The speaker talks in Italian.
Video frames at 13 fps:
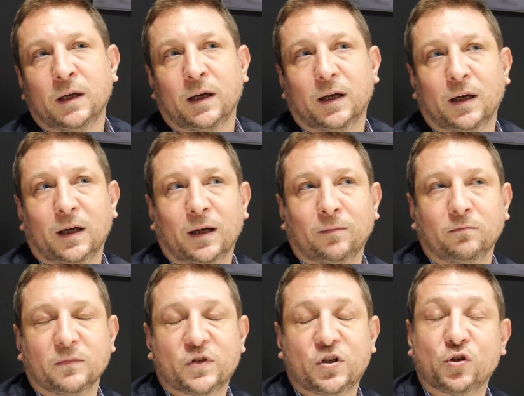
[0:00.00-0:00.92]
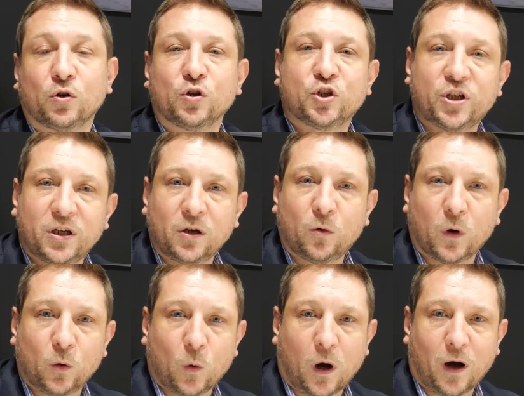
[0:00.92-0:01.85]
eh, ci sono
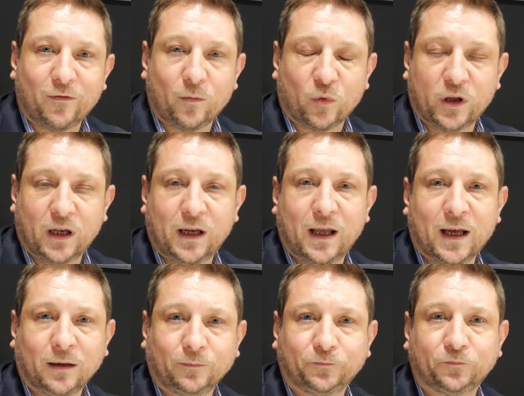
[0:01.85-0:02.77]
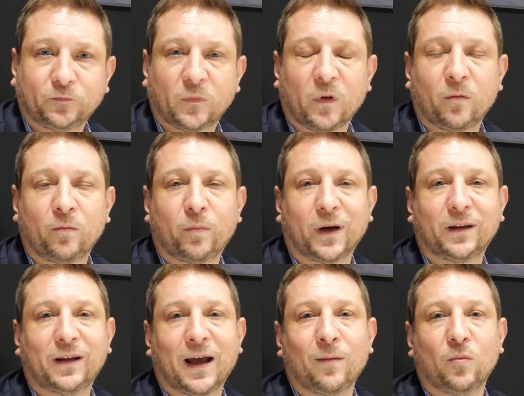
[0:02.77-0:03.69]
5 nuovi modellier,
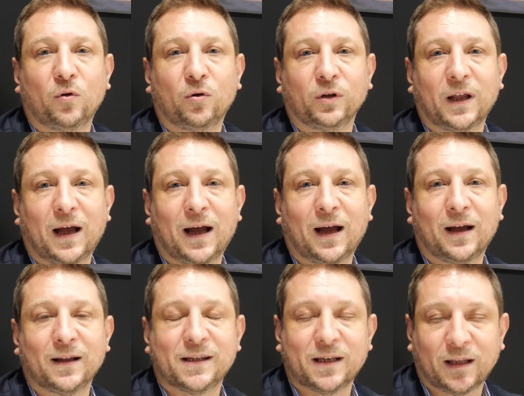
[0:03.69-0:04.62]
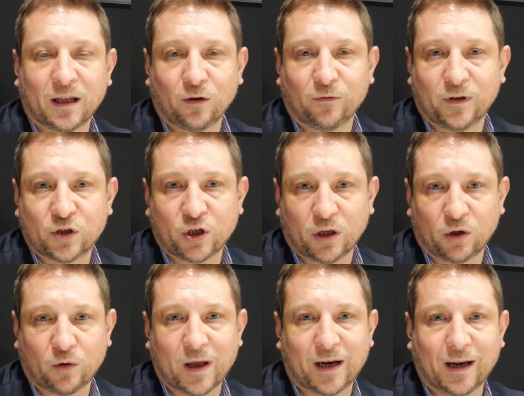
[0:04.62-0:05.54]
partiamo da Z900
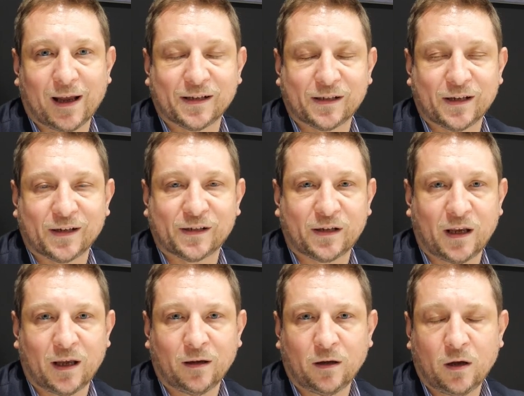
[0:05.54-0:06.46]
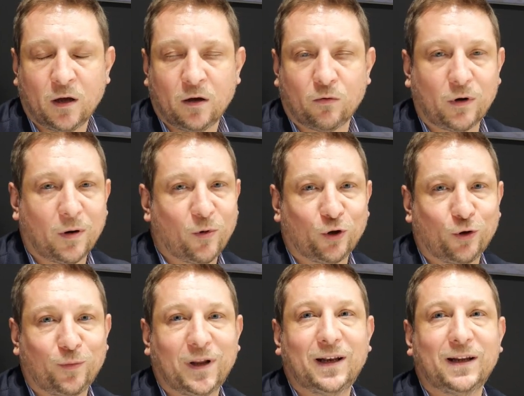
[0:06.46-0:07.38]
RSSE, una moto
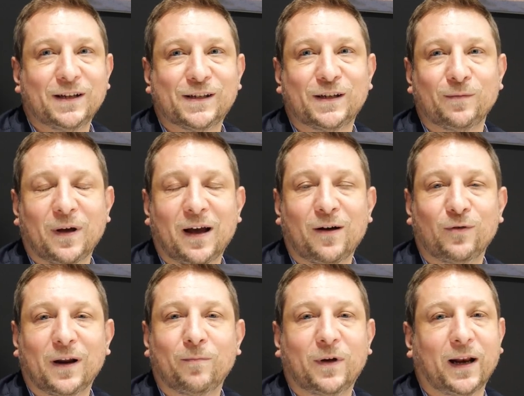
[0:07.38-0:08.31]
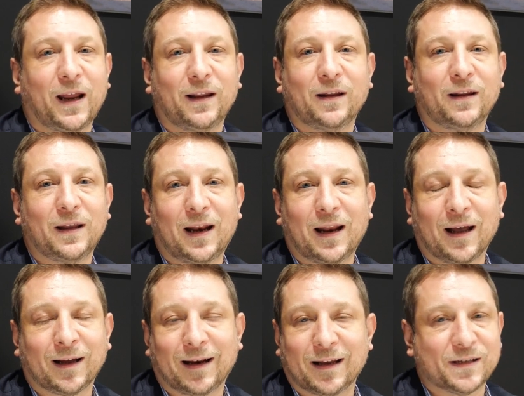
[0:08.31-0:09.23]
bellissima, un upgrade
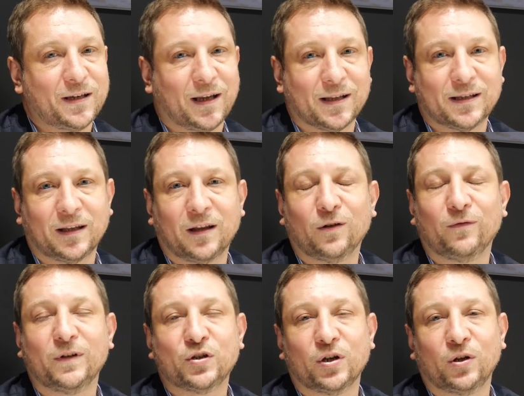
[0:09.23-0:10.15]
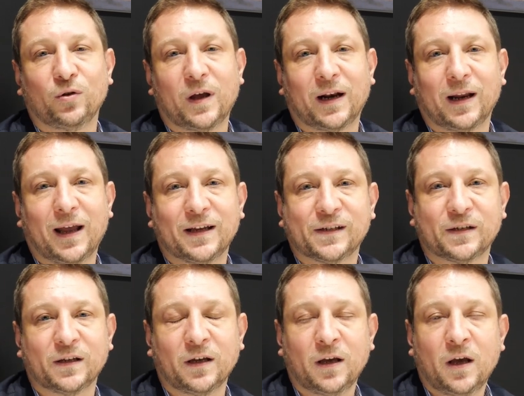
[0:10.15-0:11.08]
della classica Z900
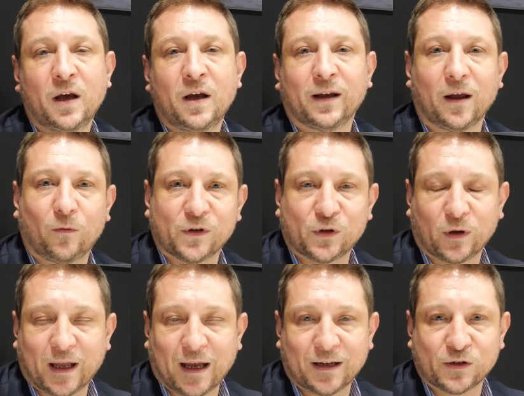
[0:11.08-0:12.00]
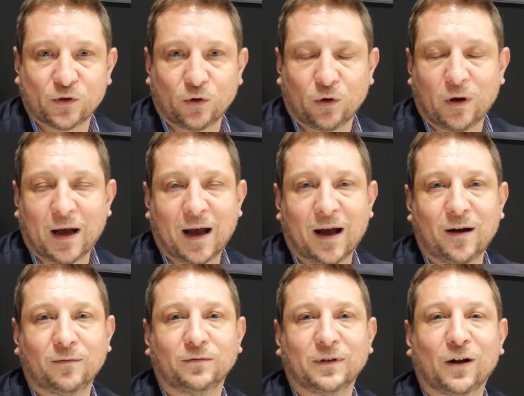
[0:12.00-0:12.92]
RS che in questo caso ha
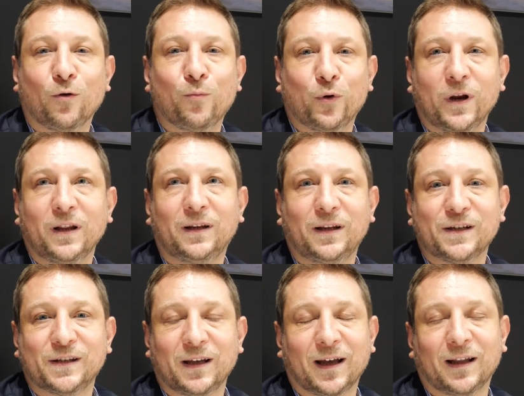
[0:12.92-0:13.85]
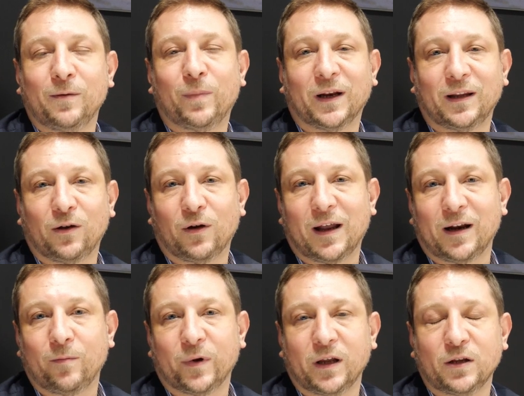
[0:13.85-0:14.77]
una componentistica di
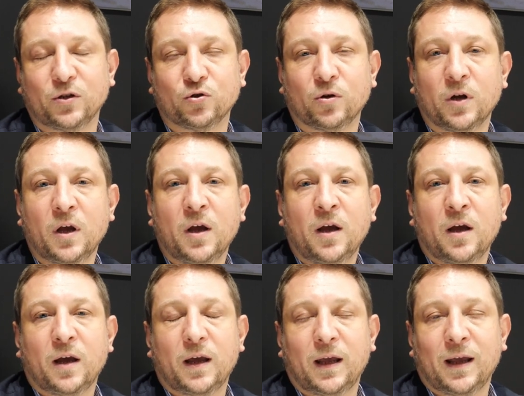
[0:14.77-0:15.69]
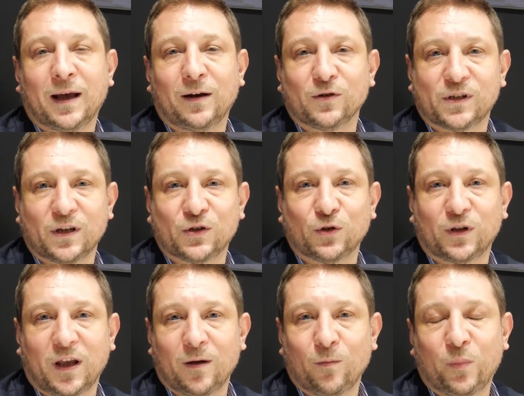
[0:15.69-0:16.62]
particolare pregio e allo stesso
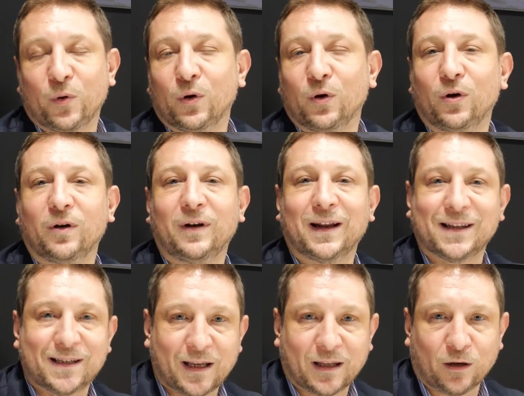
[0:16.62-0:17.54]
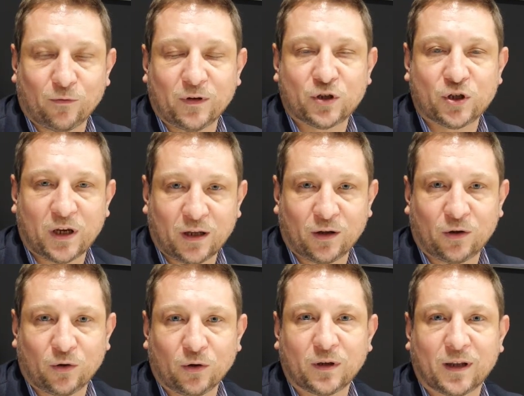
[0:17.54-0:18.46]
tempo la
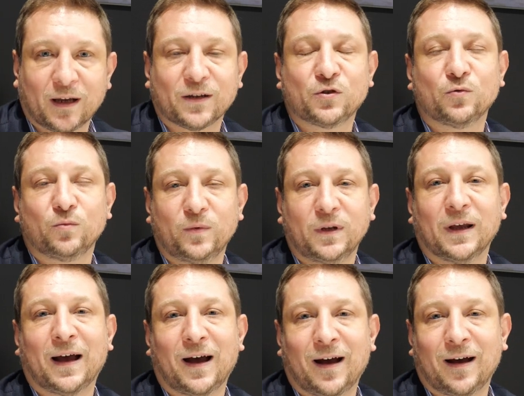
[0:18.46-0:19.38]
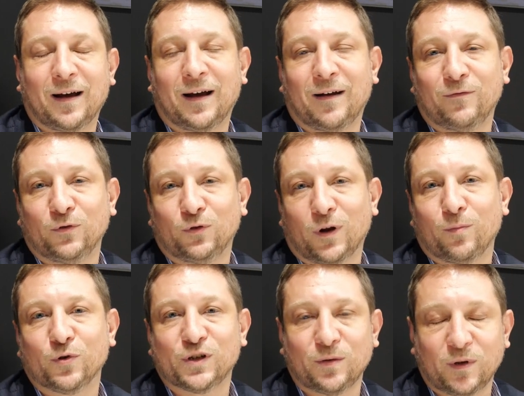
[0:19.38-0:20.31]
Z900 che ha, ha avuto la
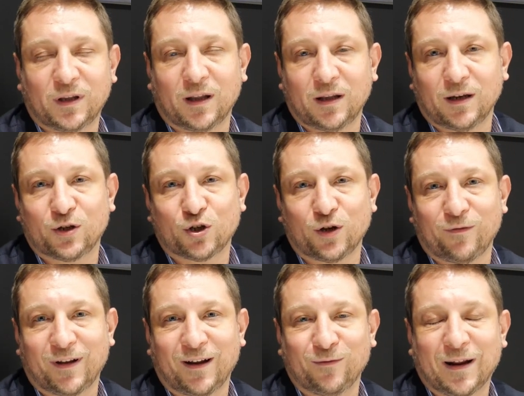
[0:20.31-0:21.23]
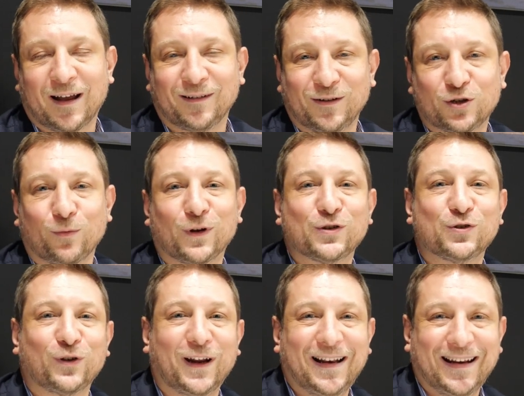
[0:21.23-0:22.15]
possibilità di ricevere una, diciamo una
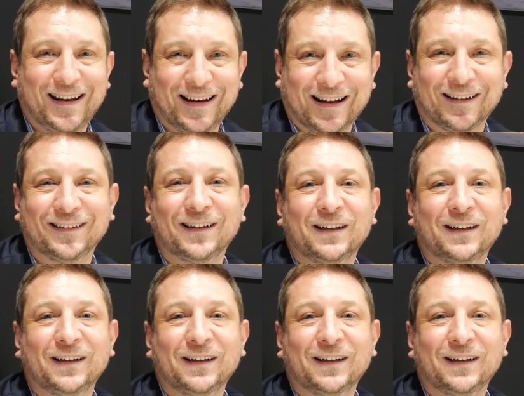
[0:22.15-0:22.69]
sorellina